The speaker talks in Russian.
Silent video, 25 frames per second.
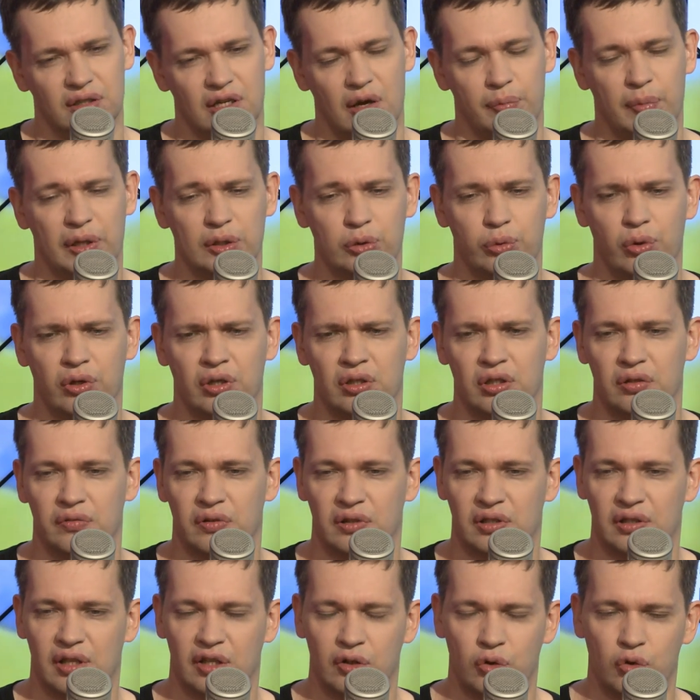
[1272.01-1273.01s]
команда уехала в
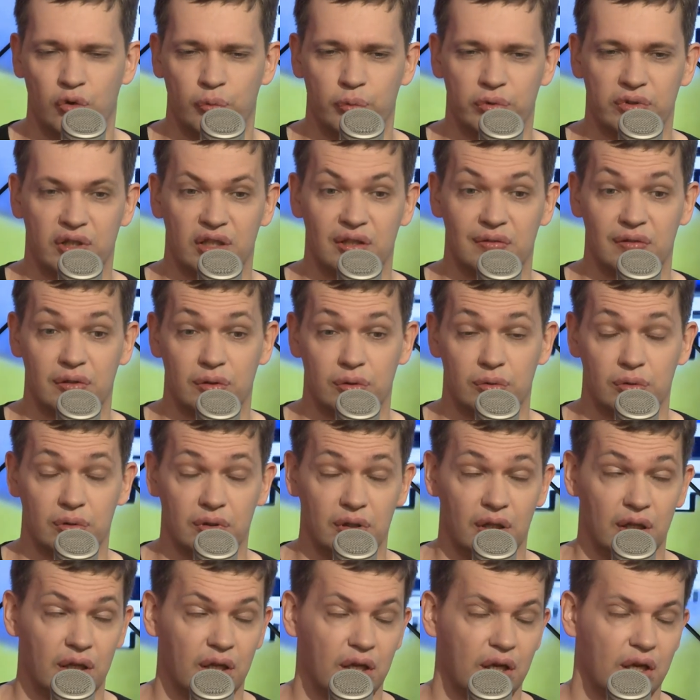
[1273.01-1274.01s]
Оклахому на два
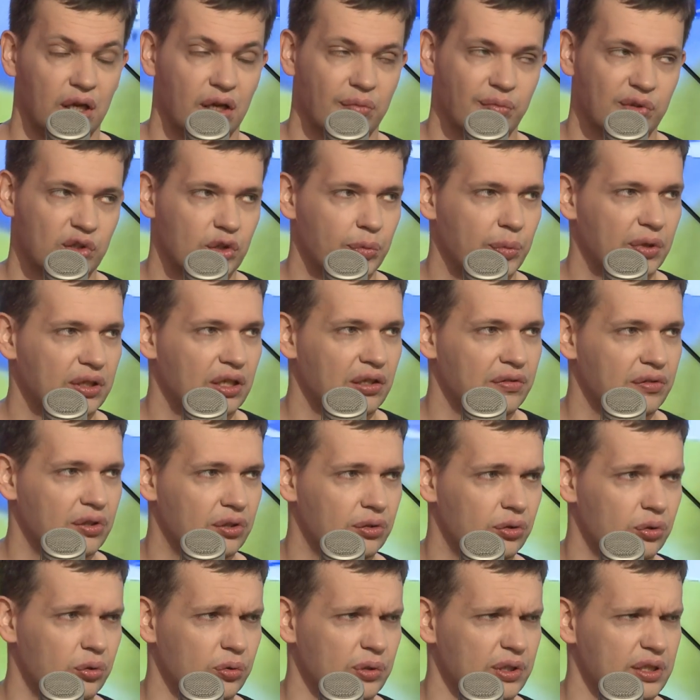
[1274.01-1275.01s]
года. Потом она
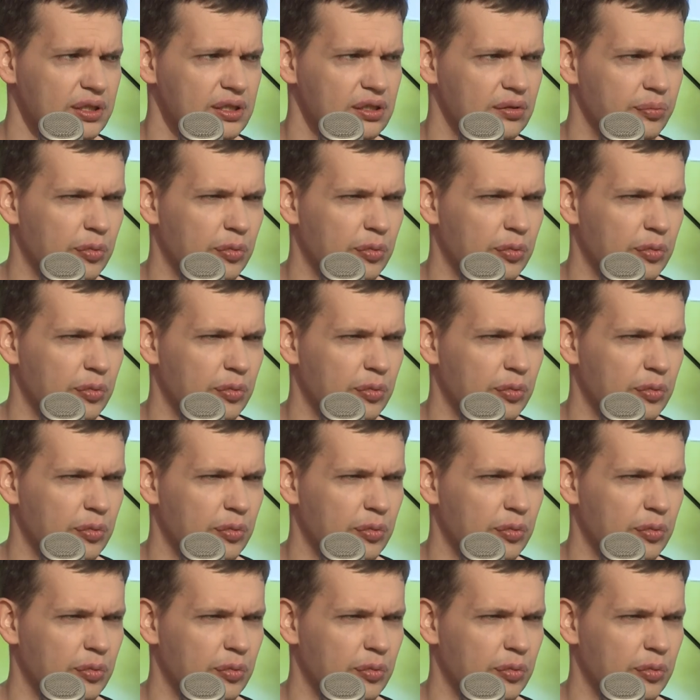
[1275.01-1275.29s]
вернулась,